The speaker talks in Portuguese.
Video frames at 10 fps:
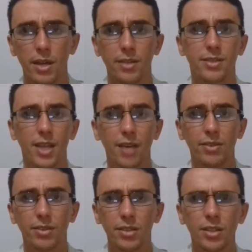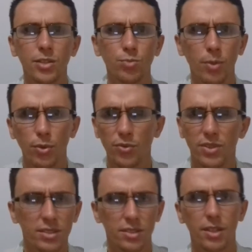Estava dando uma
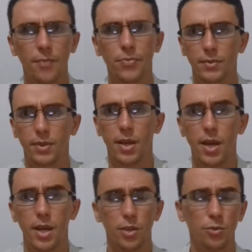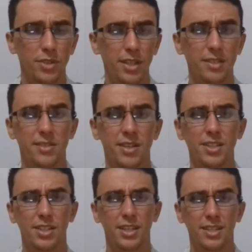profecia. E o
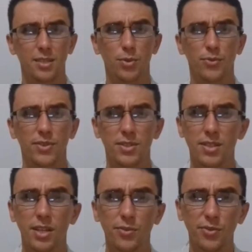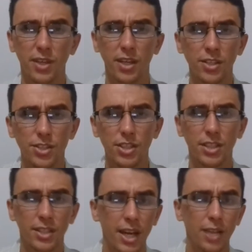interessante é que nessa profecia ele fica
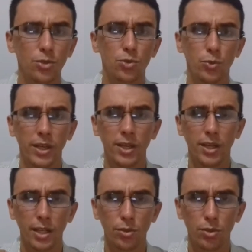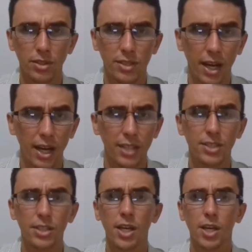indignado com a
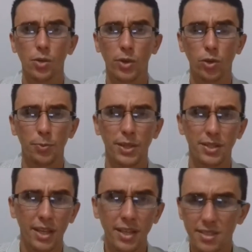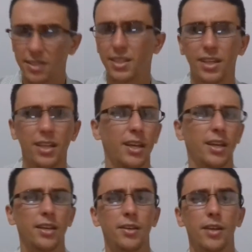incredulidade, com a incompetência daquele
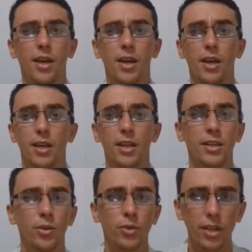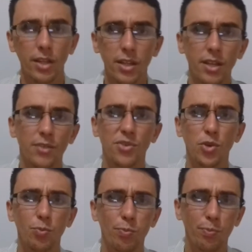rei. Ele não queria
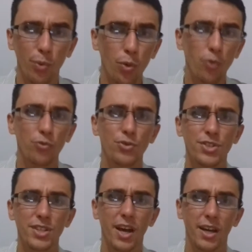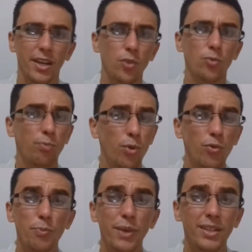ver o povo de Israel, o
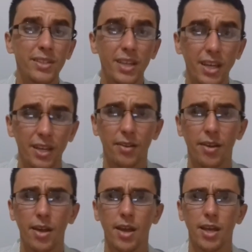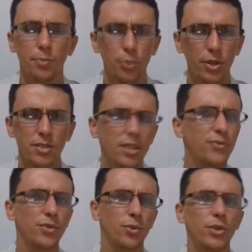povo perder, e por isso ele
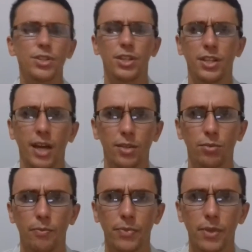ficou indignado.